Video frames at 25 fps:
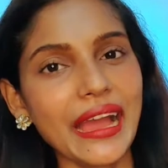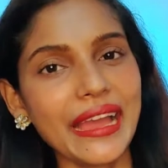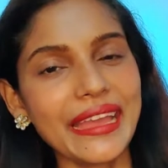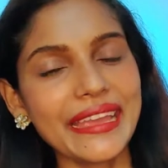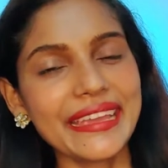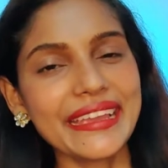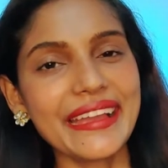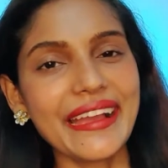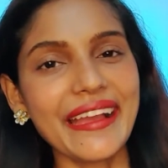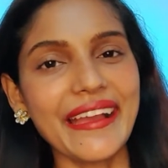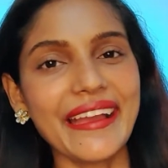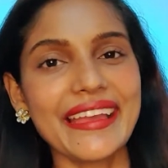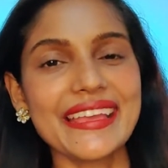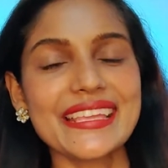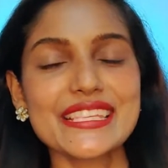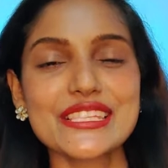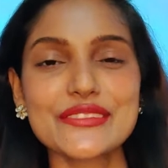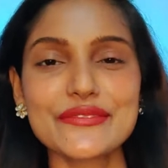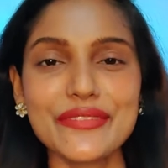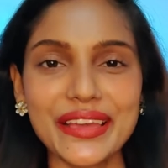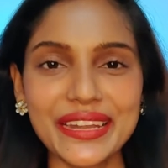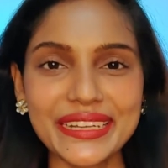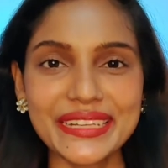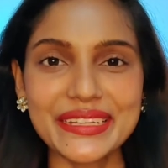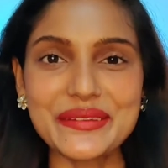हाय
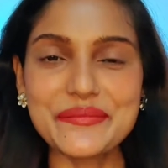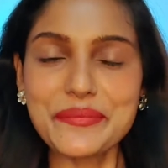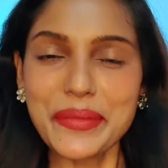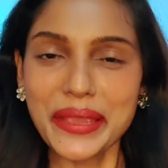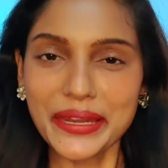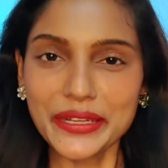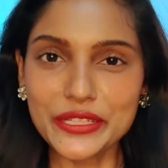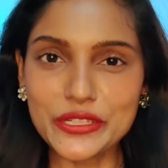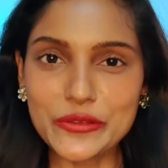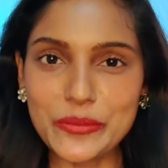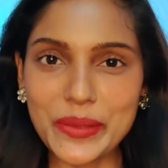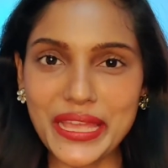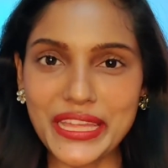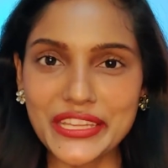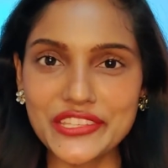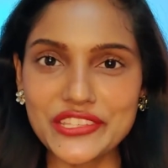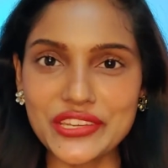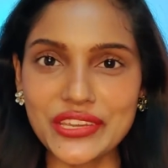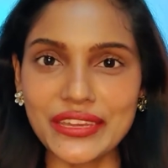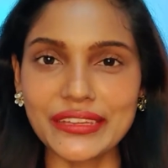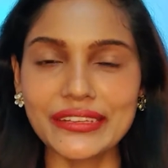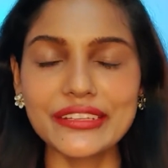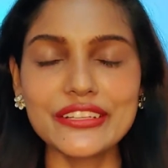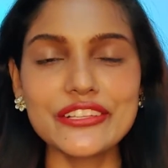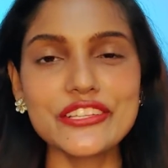गाइस वेलकम बैक टू माय
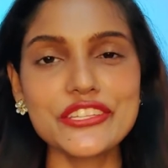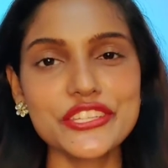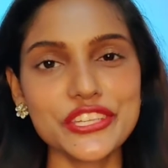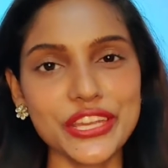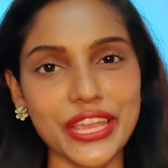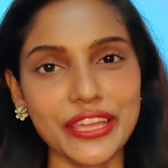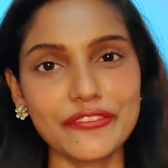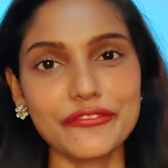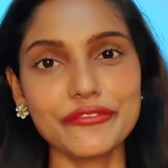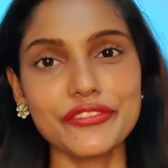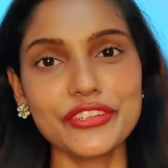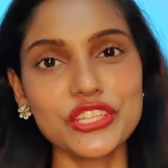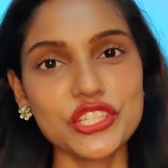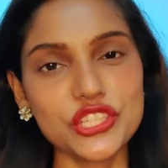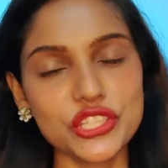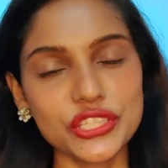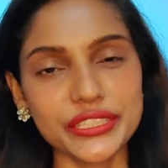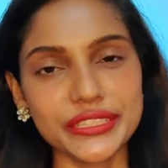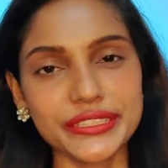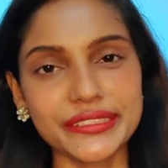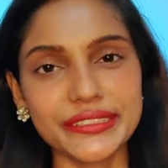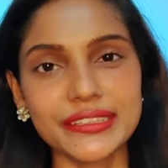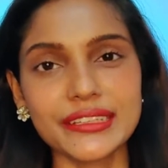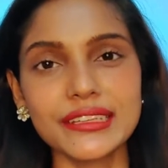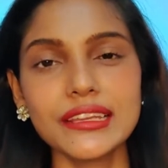चैनल शाइन विद
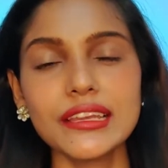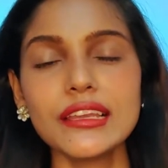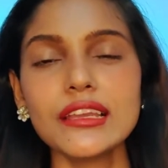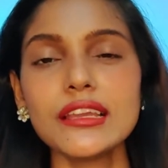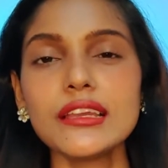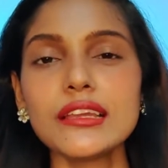शीतल